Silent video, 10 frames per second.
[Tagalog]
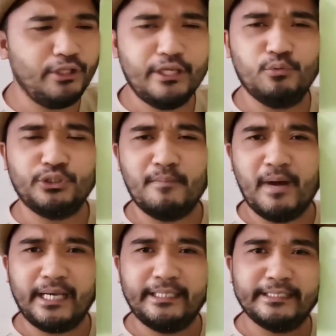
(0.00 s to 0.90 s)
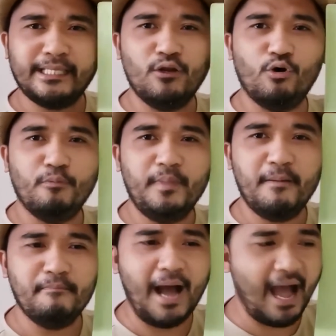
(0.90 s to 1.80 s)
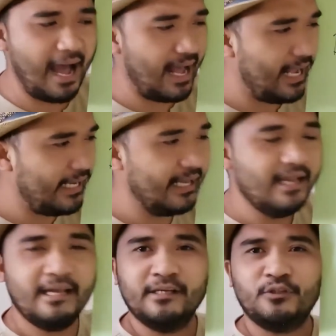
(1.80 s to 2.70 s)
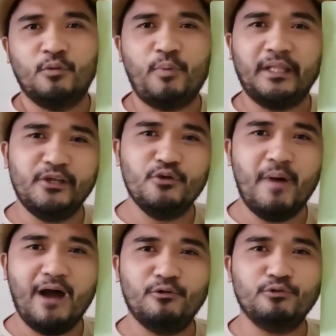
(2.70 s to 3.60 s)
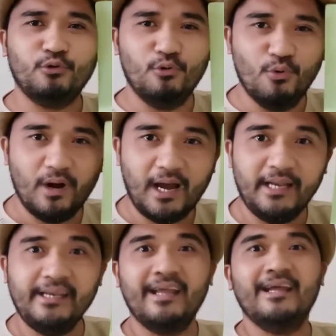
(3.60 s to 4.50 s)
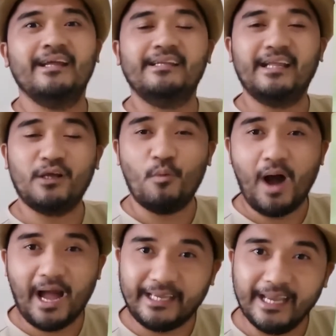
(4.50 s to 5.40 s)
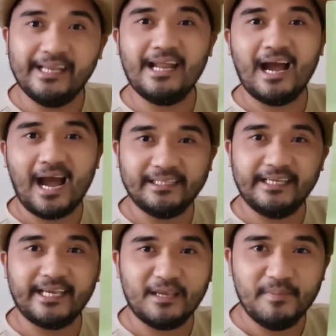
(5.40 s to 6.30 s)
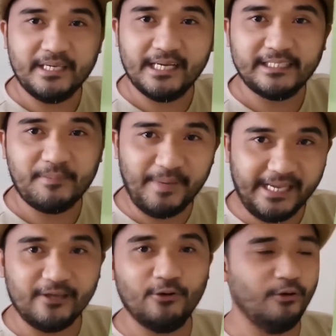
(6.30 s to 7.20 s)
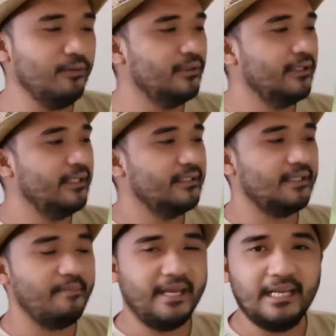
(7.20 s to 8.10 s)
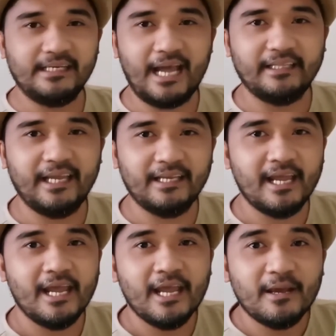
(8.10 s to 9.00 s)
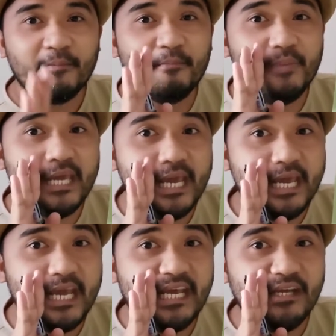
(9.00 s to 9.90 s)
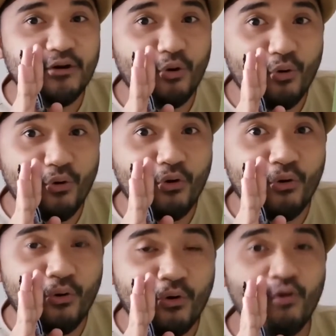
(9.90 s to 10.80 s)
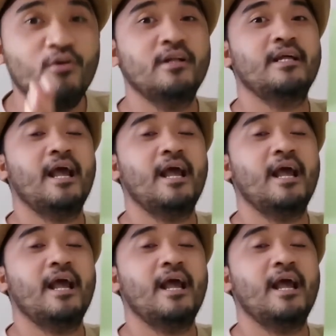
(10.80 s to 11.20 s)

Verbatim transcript: Hindi ko siya makita sa loob ng bahay. So, pwede nyo ba akong tulungan na tawagin ang ating kaibigang si Bingo? Sabihin lang natin, Bingo!